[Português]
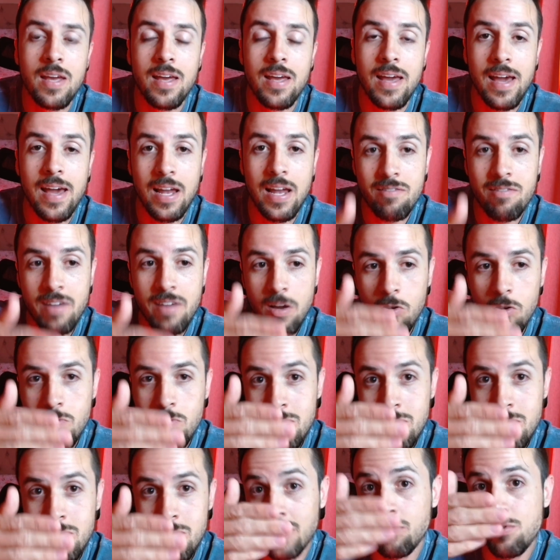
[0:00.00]
ela vai
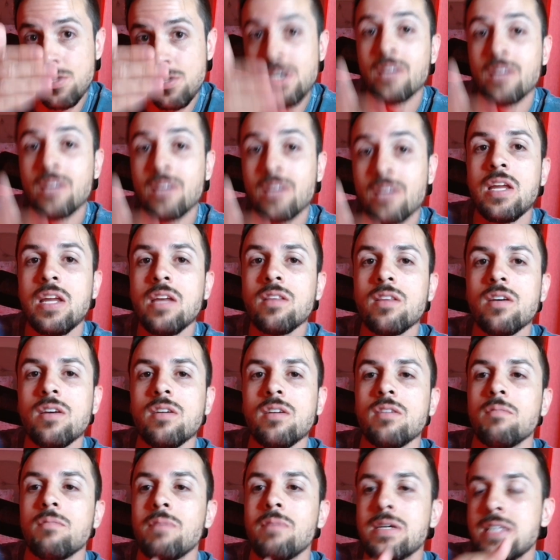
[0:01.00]
começar no dia
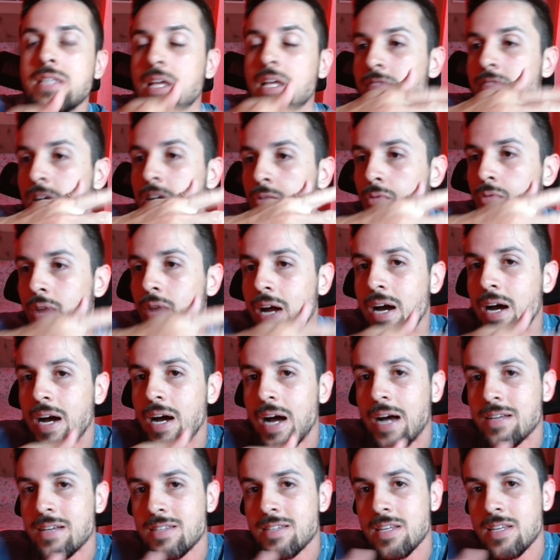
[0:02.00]
30, mas ela vai durar
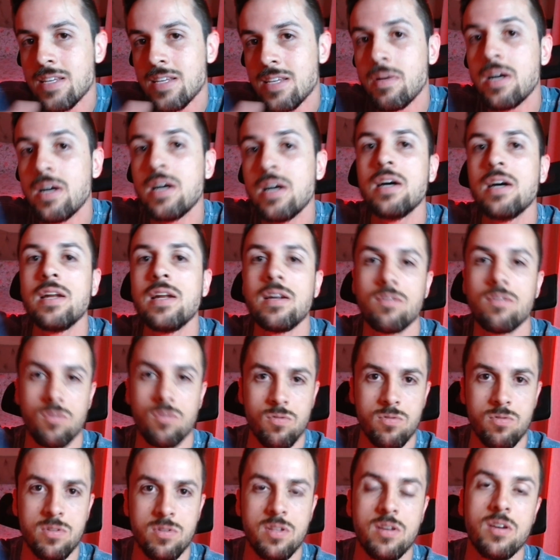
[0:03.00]
a semana
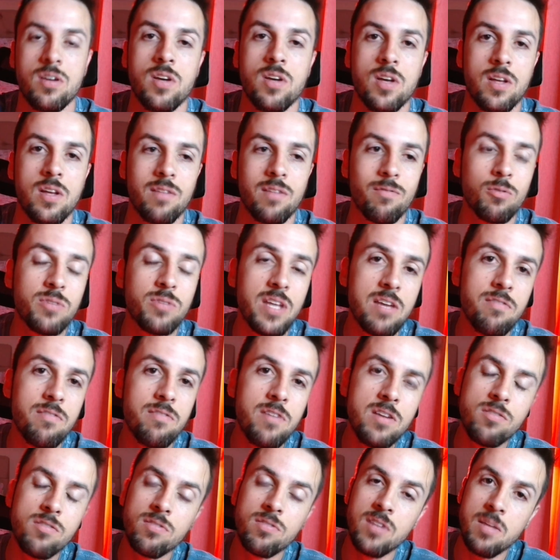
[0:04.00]
toda. Vão ter
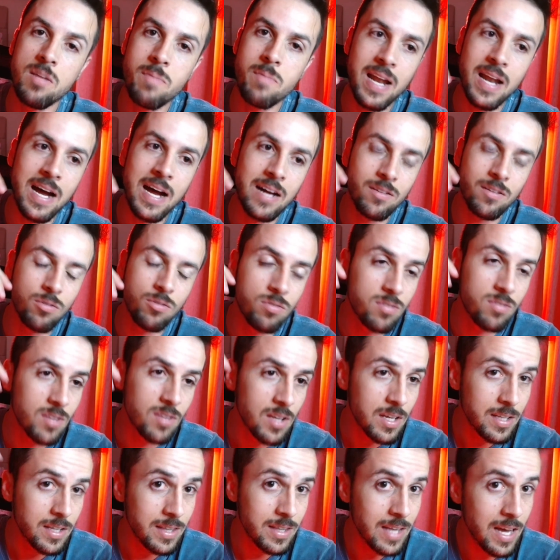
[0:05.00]
vídeos liberados
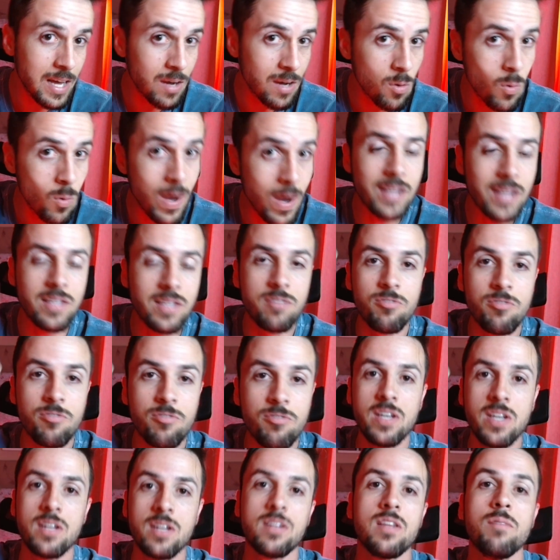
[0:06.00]
na
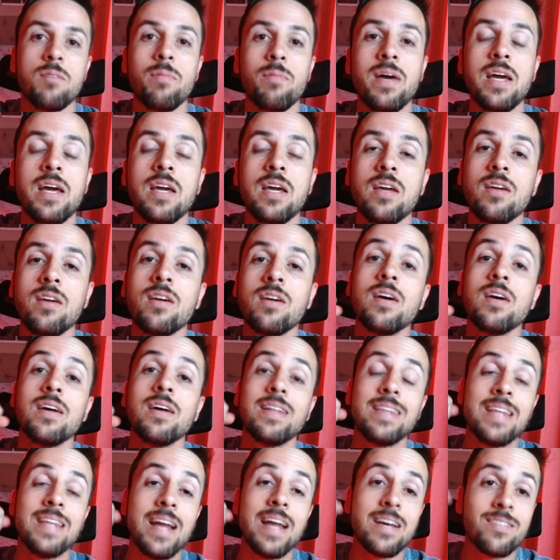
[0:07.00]
quarta-feira também,
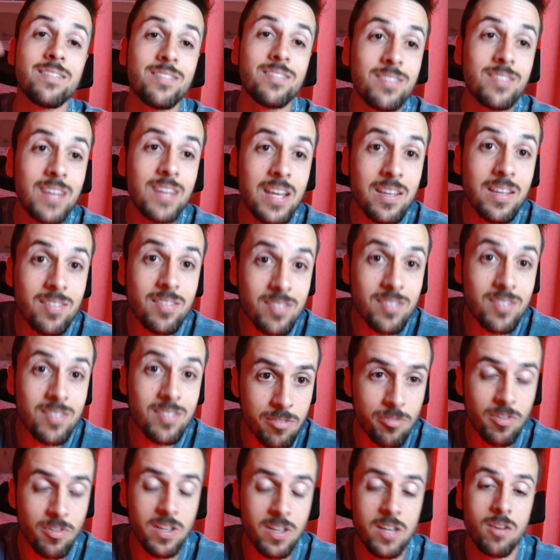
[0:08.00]
na
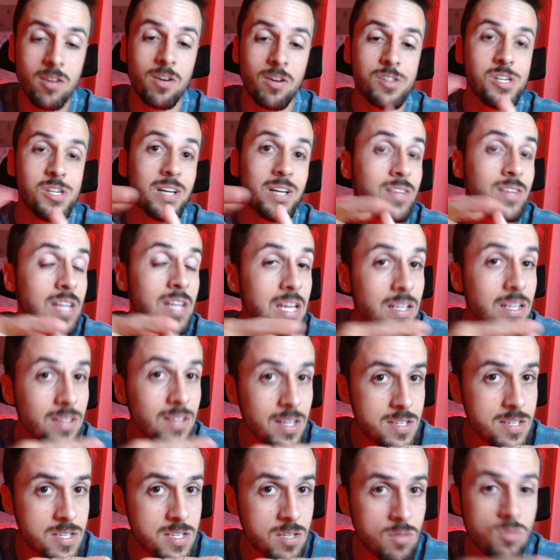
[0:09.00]
sexta-feira, dia 30
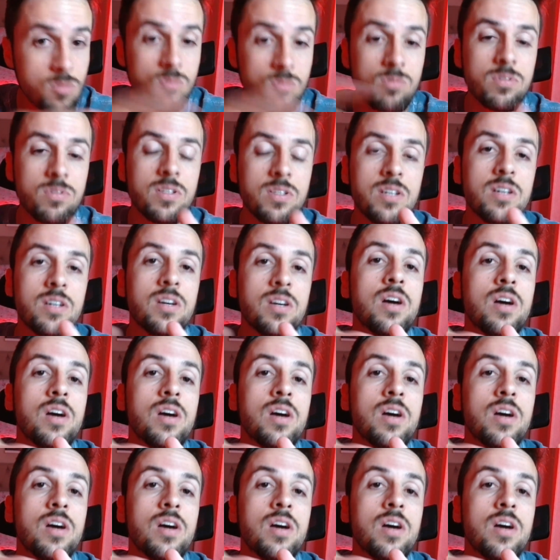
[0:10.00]
é segunda,